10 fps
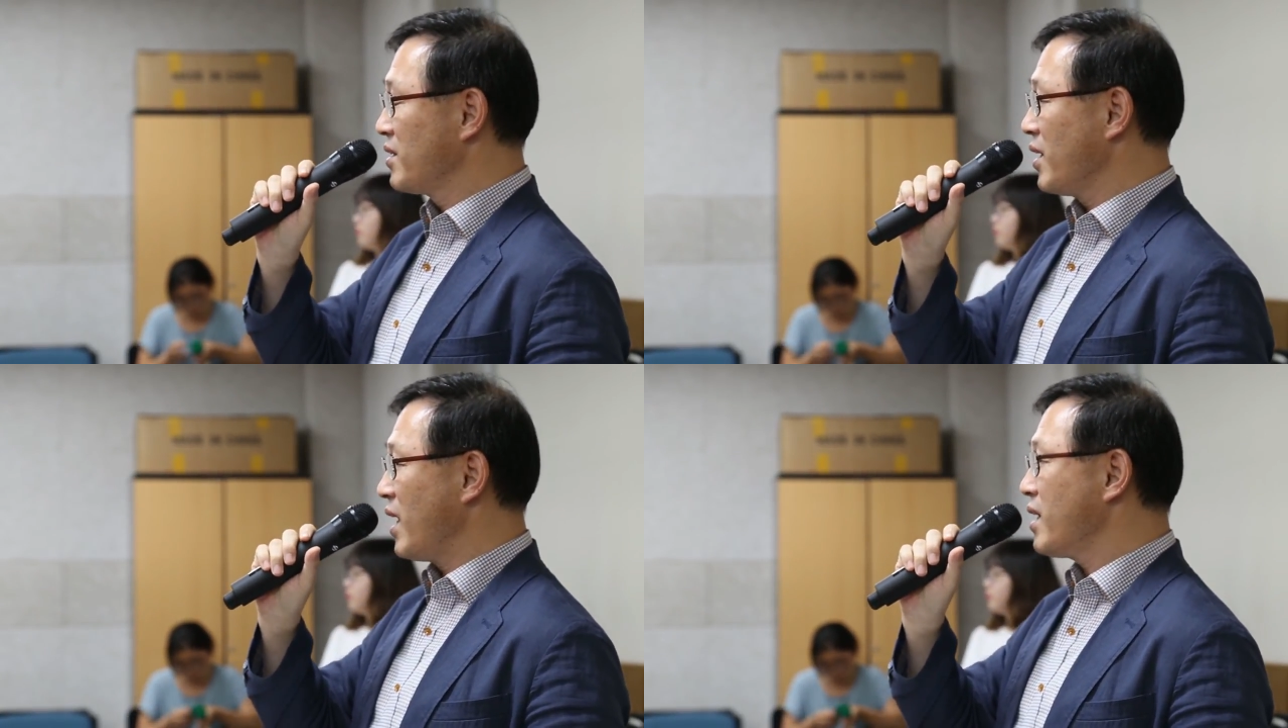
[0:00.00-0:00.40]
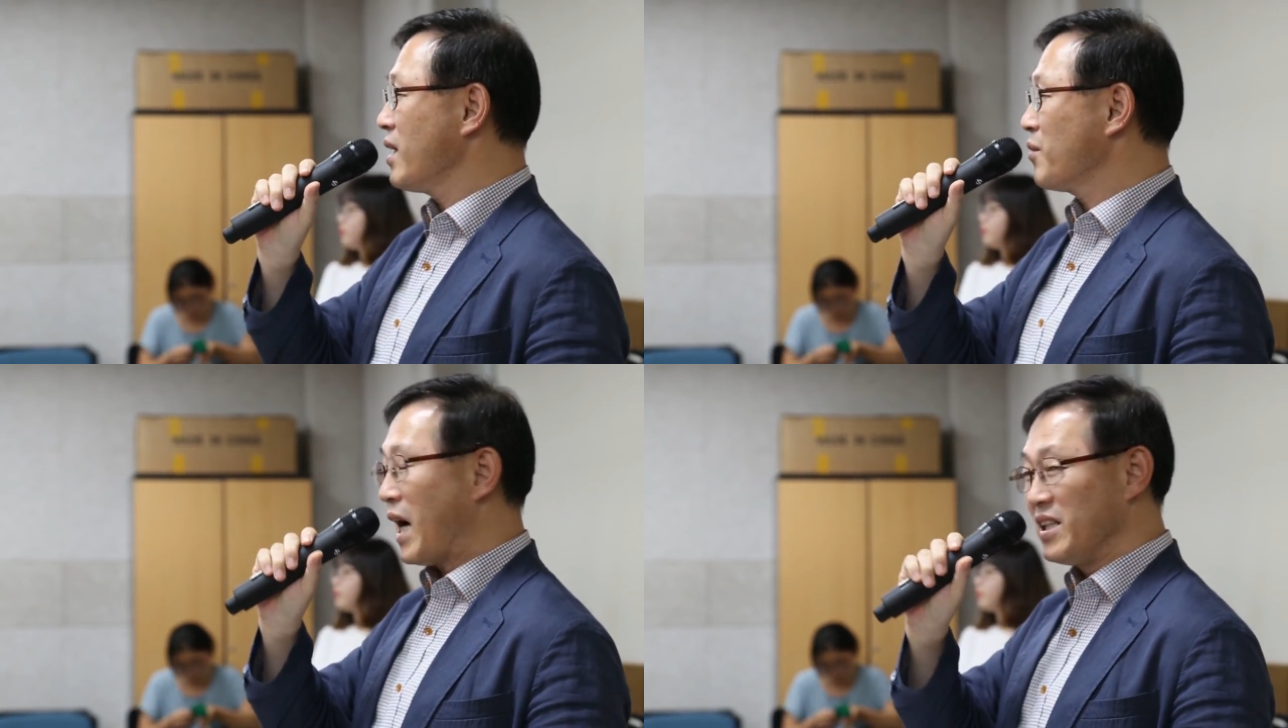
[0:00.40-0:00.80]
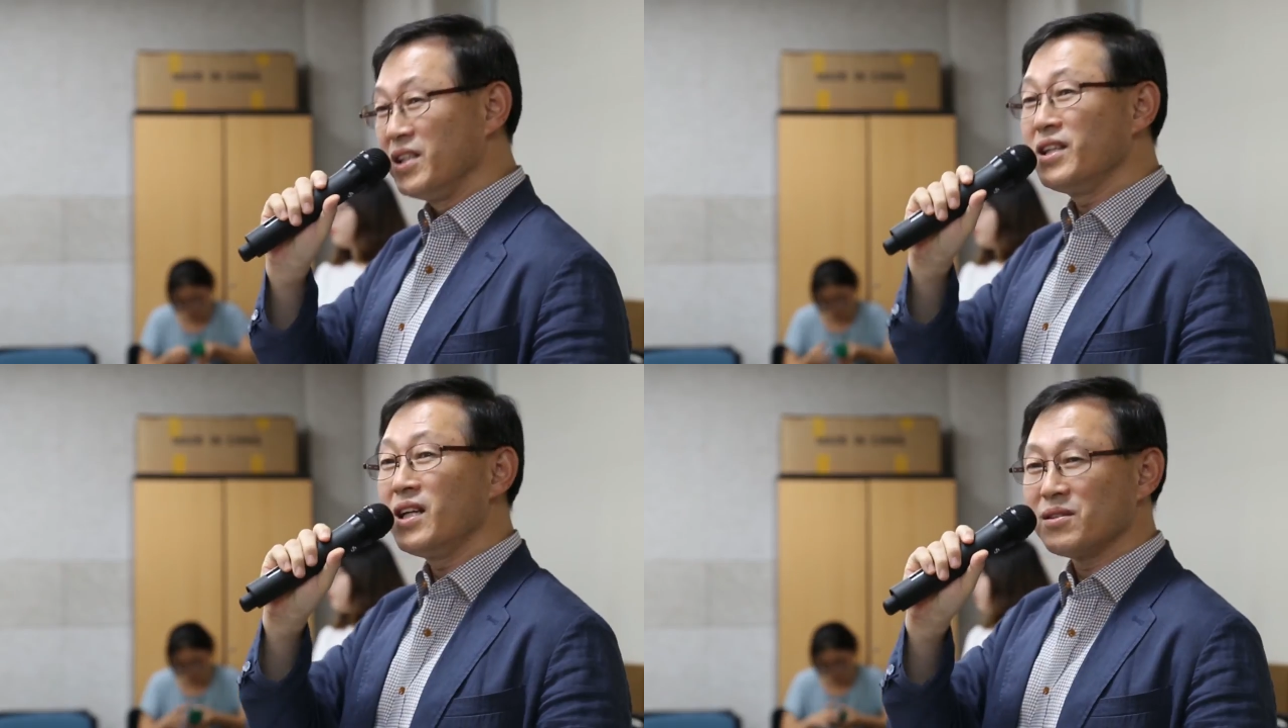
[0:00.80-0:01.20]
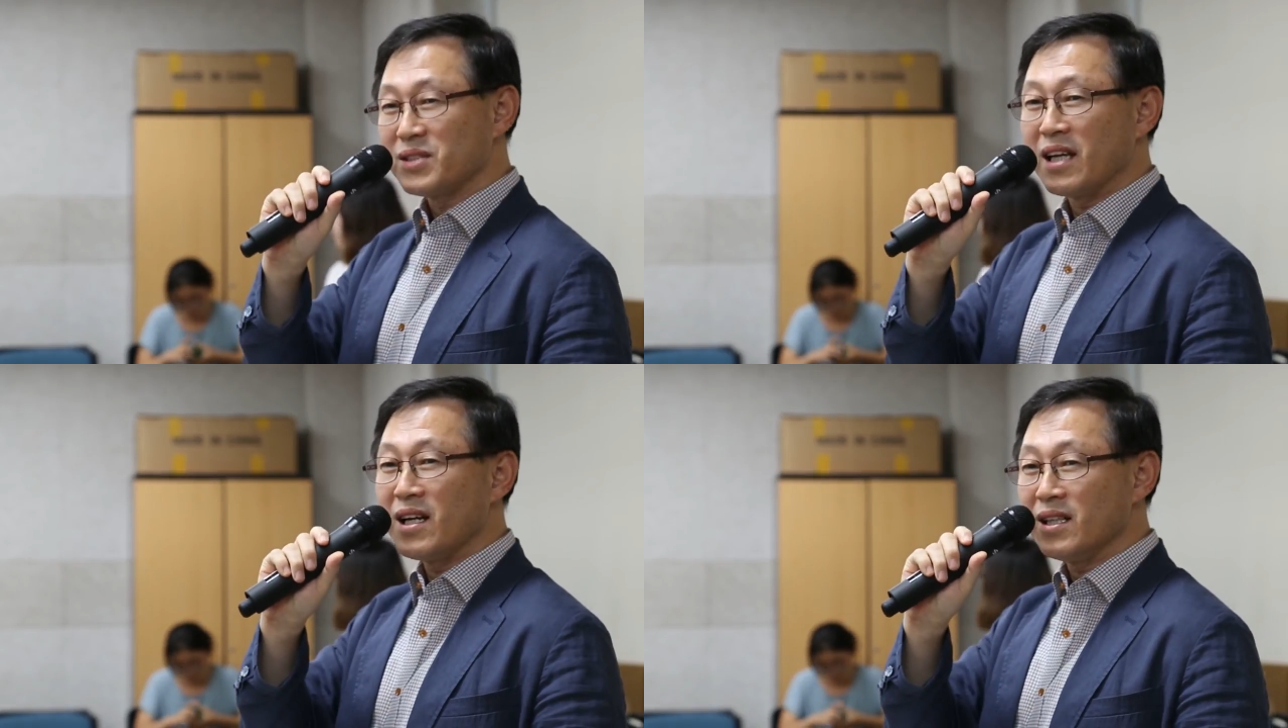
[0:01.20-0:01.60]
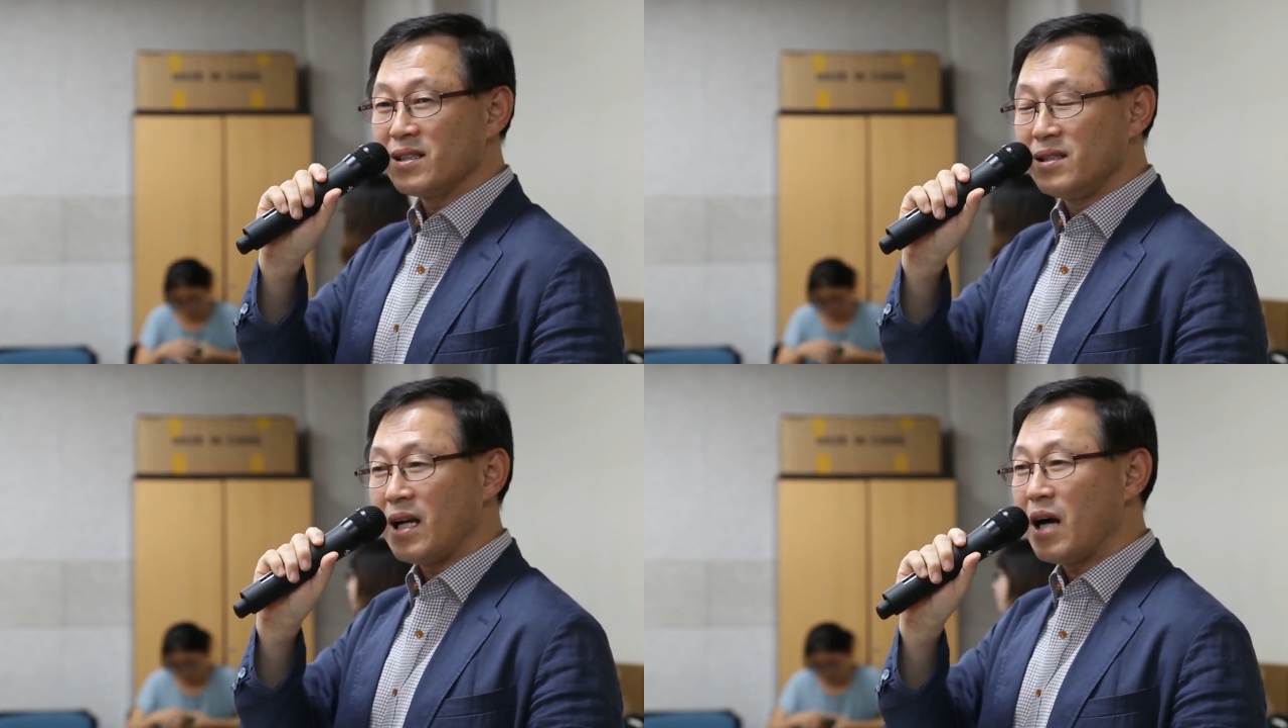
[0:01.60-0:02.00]
어떤 하나의 과정이라고
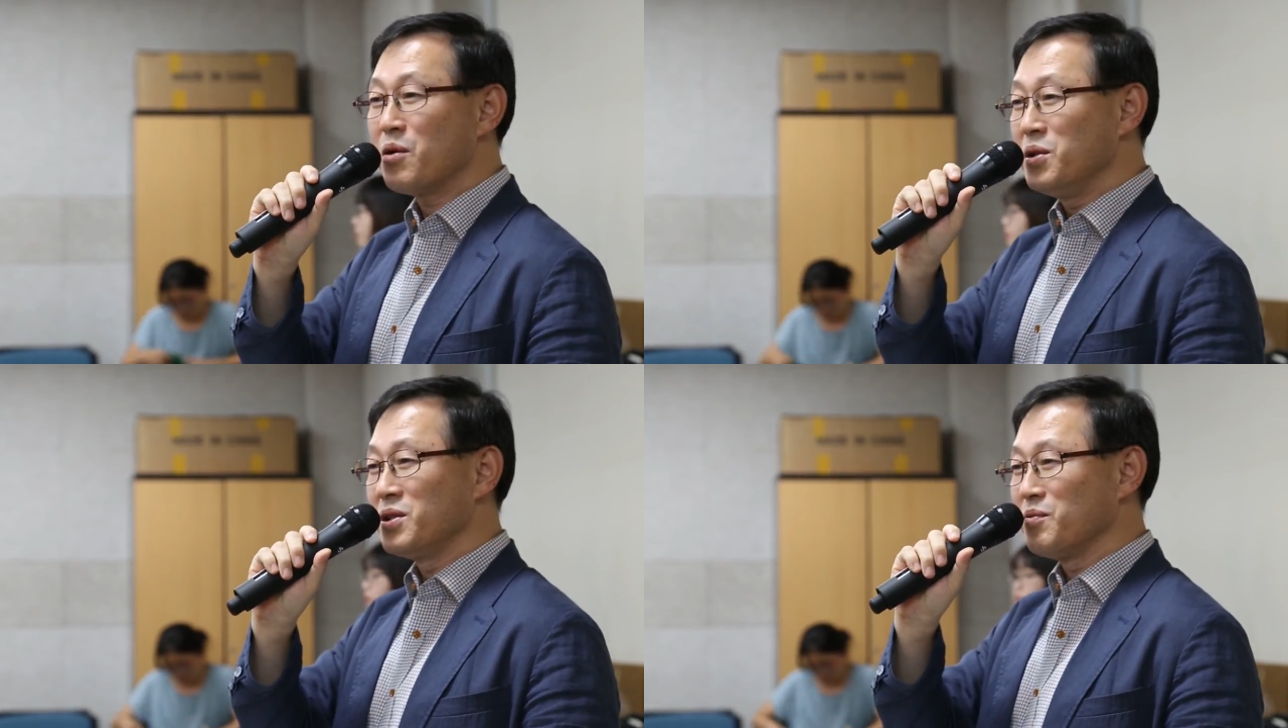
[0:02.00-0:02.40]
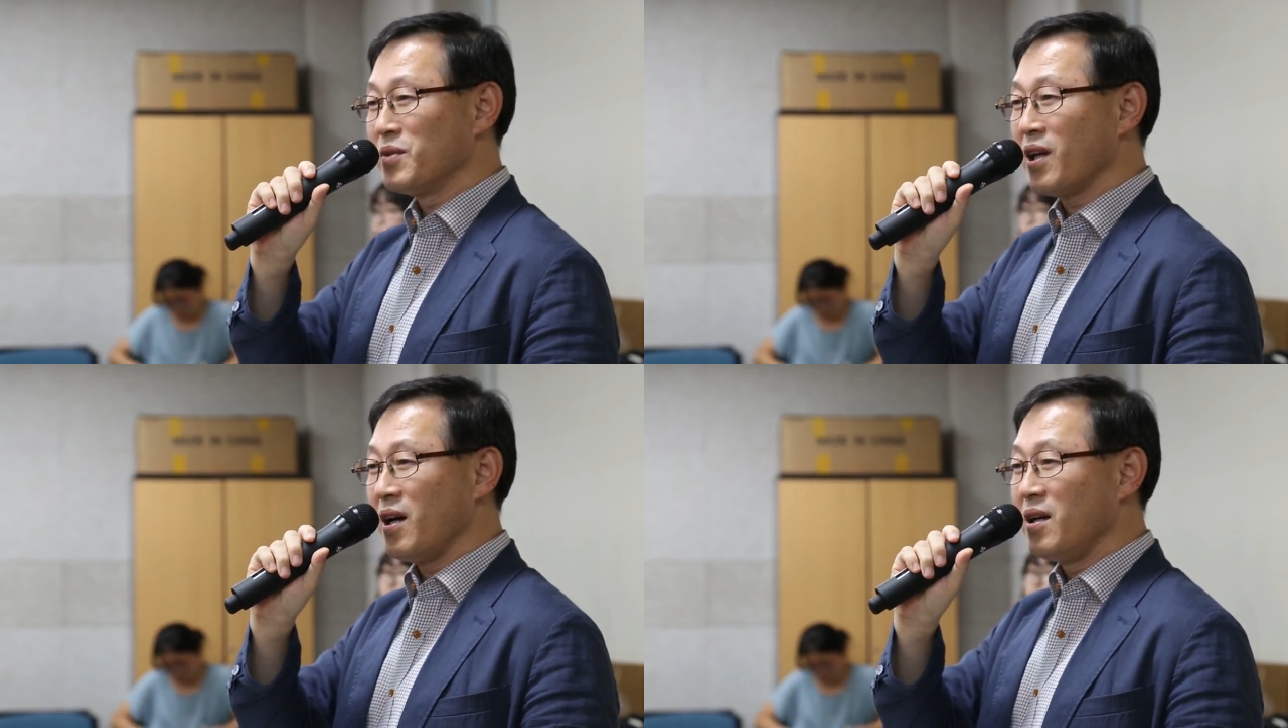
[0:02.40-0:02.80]
생각을 하고 있습니다.